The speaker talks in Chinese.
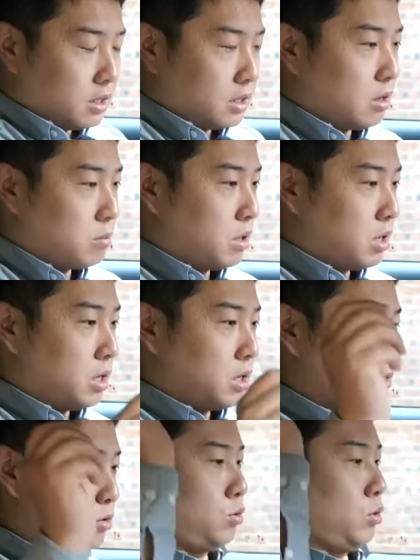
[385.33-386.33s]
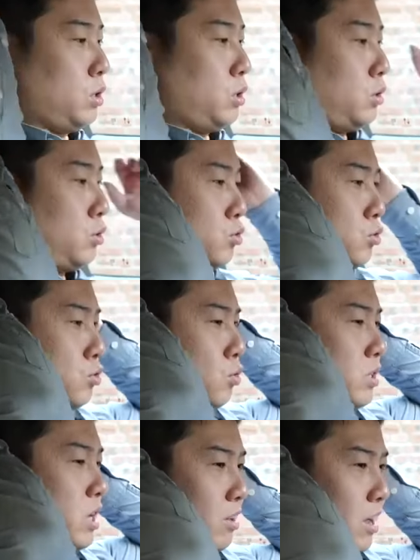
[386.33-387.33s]
那么最
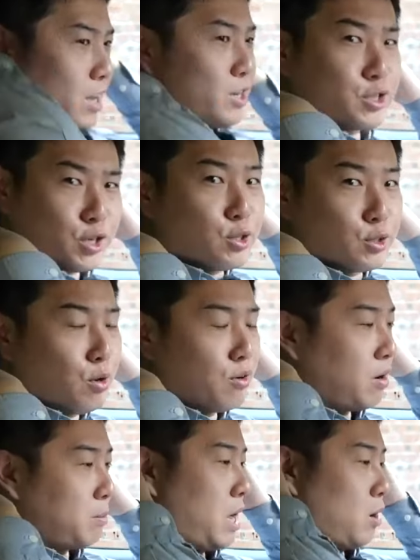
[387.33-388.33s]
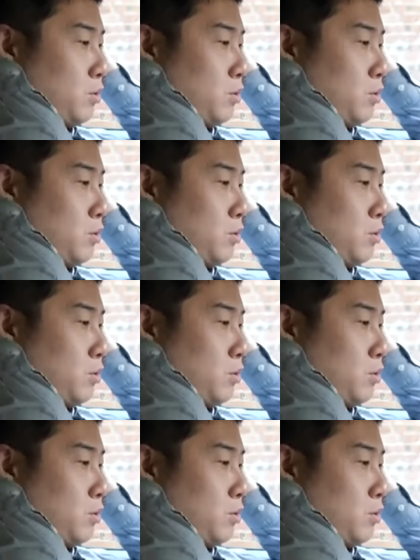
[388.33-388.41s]
重要的还是乘坐方面啊，我